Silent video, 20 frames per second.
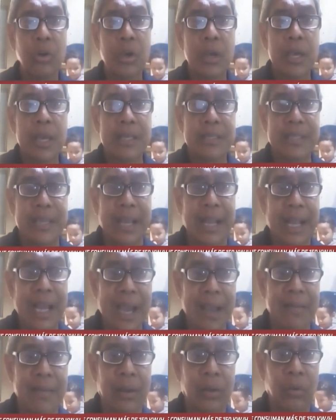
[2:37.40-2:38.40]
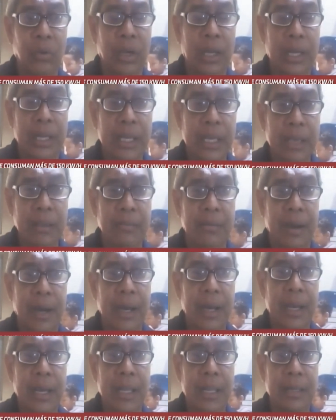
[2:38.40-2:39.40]
se grave con el IVA
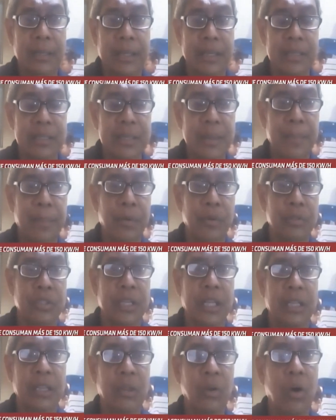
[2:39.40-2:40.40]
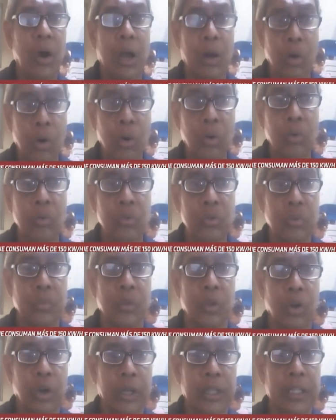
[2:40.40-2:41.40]
el 15% a los
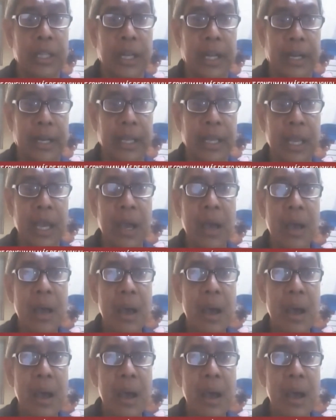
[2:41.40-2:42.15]
consumidores de energía